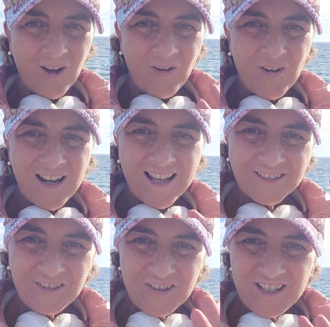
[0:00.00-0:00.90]
Hola a
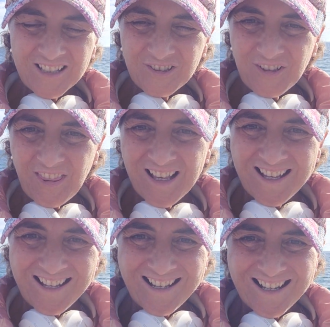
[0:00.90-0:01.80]
todos y a
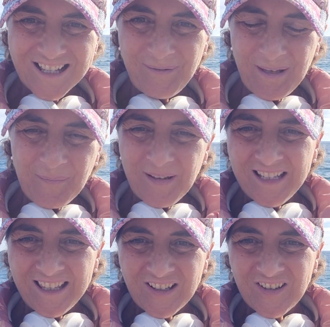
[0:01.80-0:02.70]
todas,
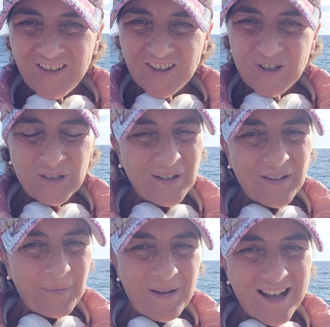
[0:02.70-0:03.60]
bienvenidos una
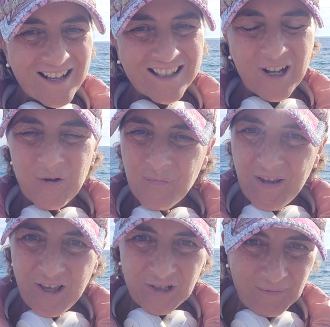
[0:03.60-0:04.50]
vez más a un
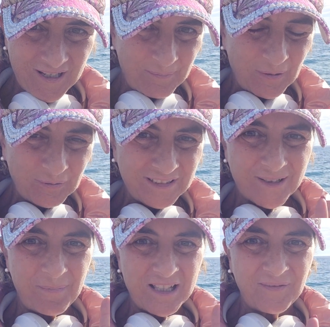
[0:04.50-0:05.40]
vídeo sobre las
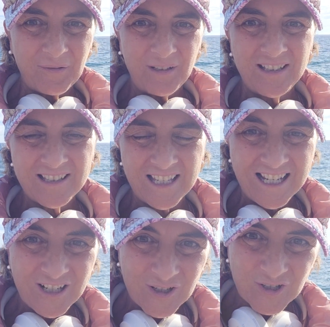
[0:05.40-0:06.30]
preguntas más frecuentes
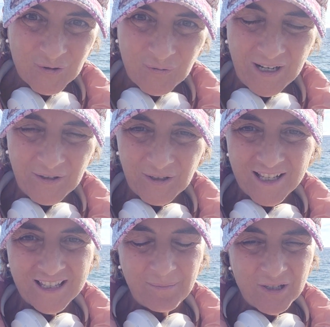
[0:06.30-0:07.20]
de los
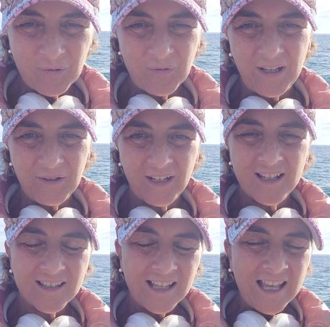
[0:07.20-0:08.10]
jugadores, de mis
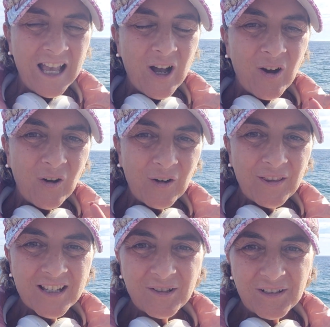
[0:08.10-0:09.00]
jugadores.
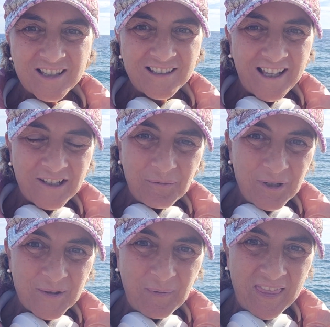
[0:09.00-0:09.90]
Hoy desde un escenario
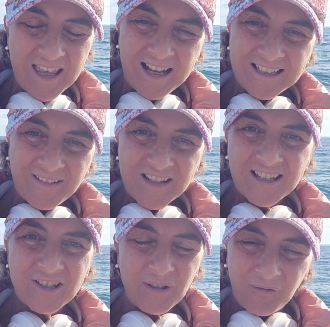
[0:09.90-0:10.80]
muy especial, ya veis
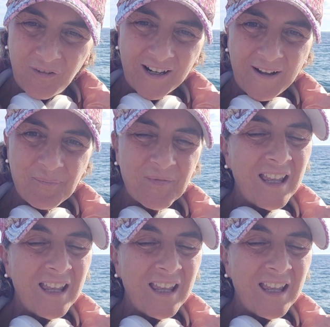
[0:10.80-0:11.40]
que estoy fuera,